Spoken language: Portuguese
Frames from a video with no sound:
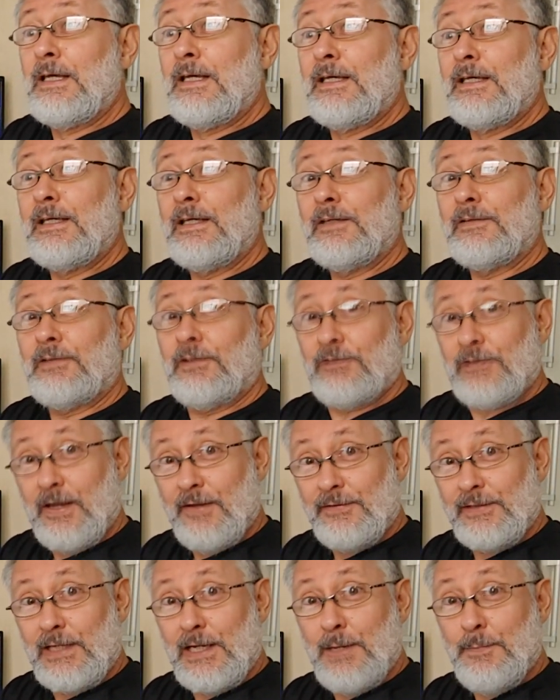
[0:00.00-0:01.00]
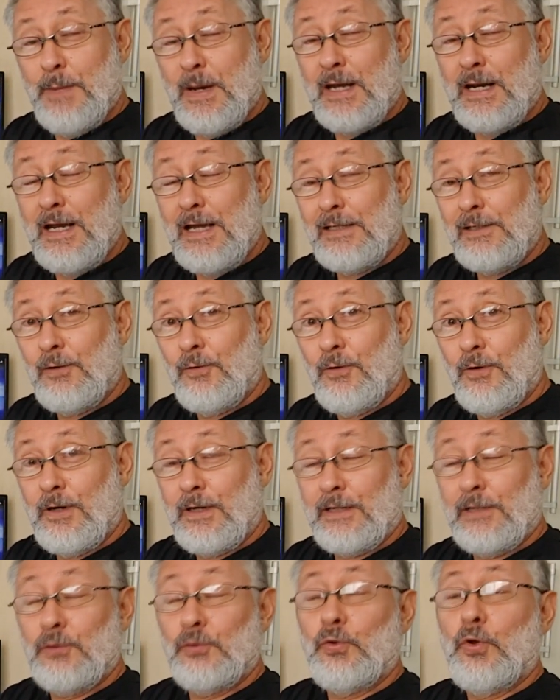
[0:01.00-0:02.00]
E vocês devem ter reparado
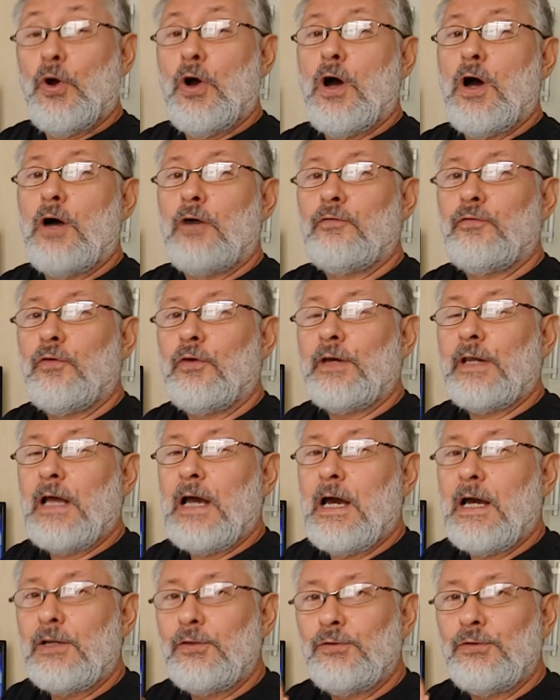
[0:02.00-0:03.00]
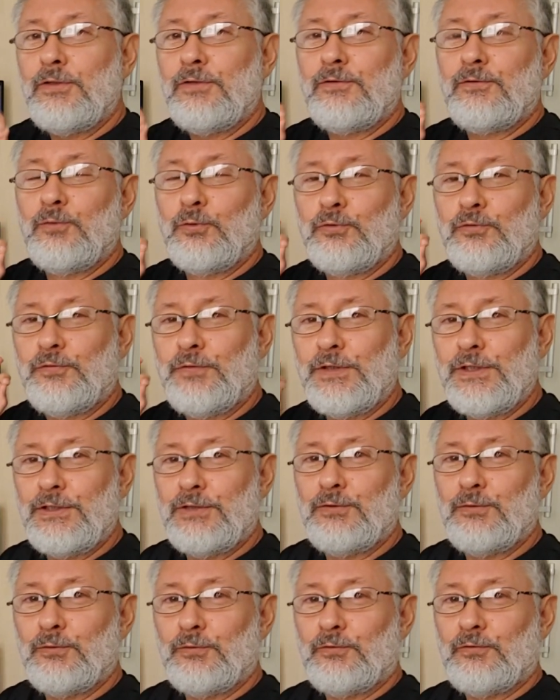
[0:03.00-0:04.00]
agora, novo horário de, dos
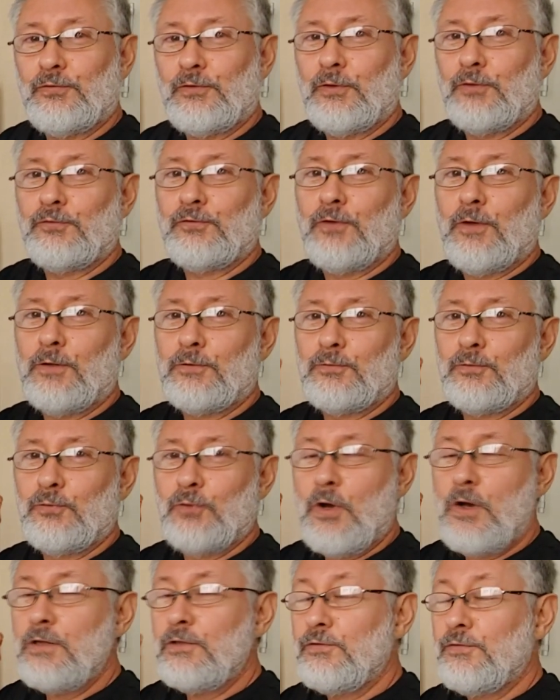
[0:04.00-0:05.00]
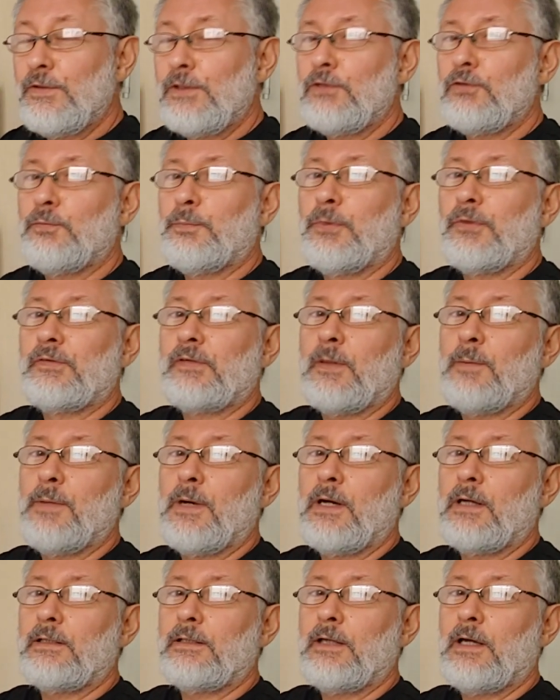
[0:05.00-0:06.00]
vídeos. Eu solto dois vídeos por
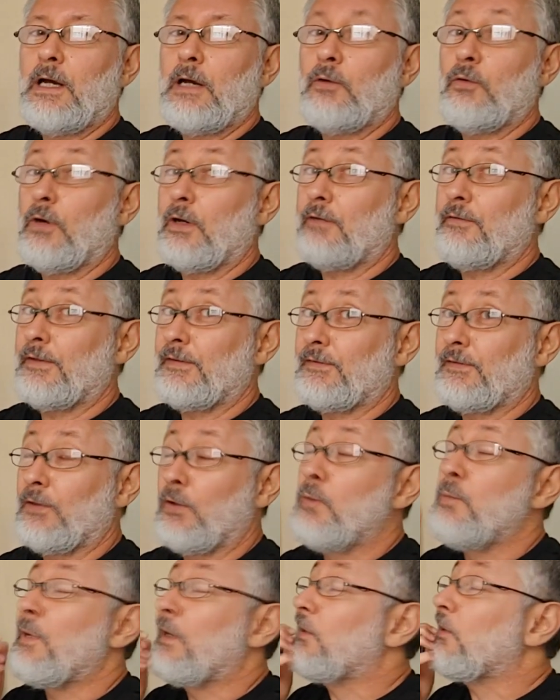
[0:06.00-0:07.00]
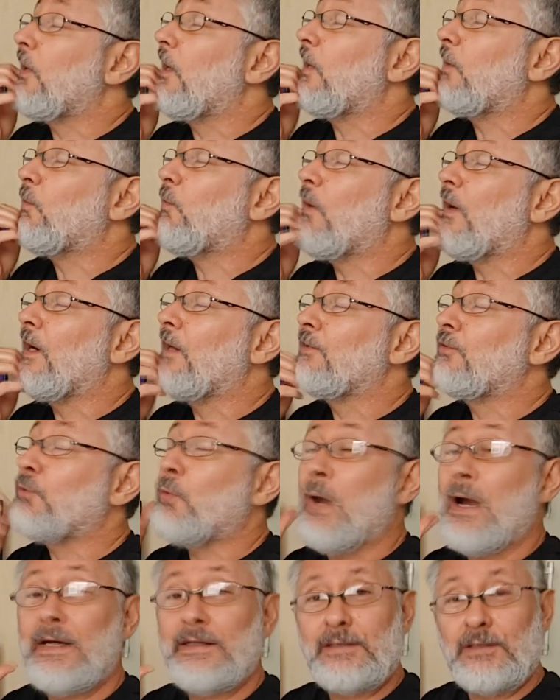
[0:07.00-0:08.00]
semana, agora vai ser uma às
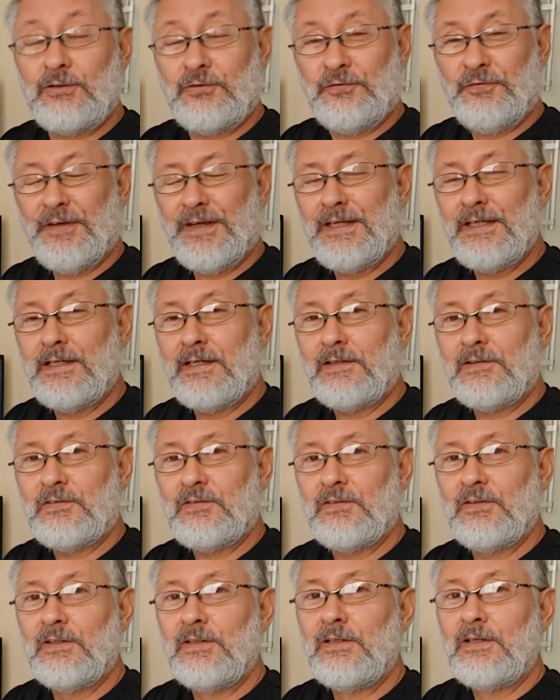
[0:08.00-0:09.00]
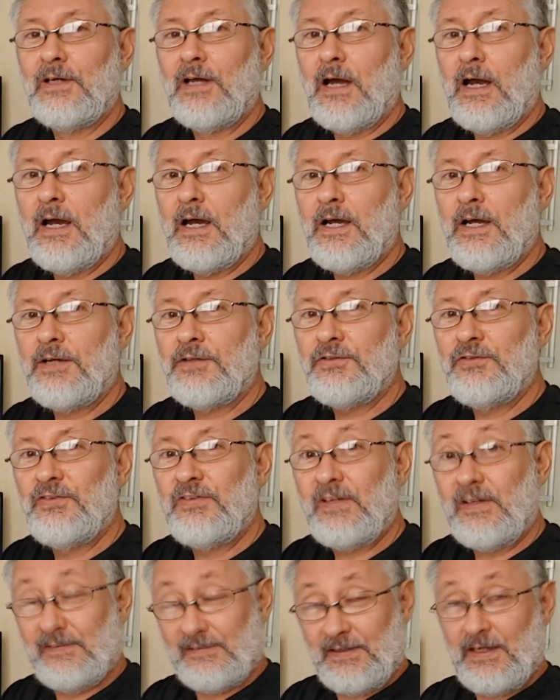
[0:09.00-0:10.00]
quartas-feiras, às
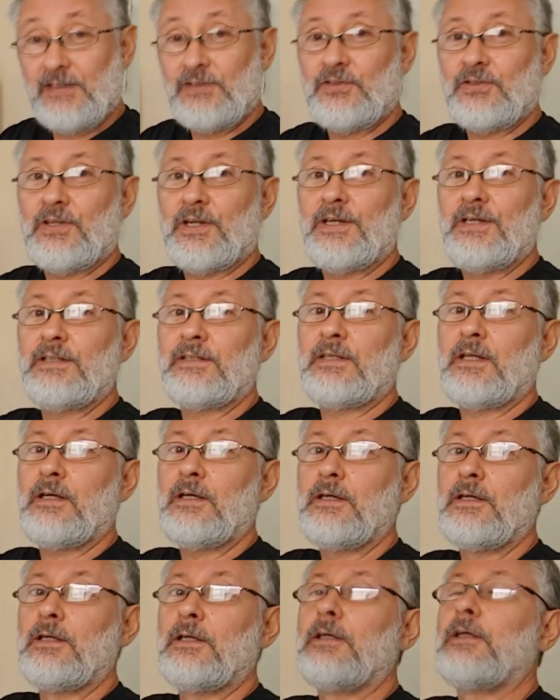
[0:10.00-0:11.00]
17h30,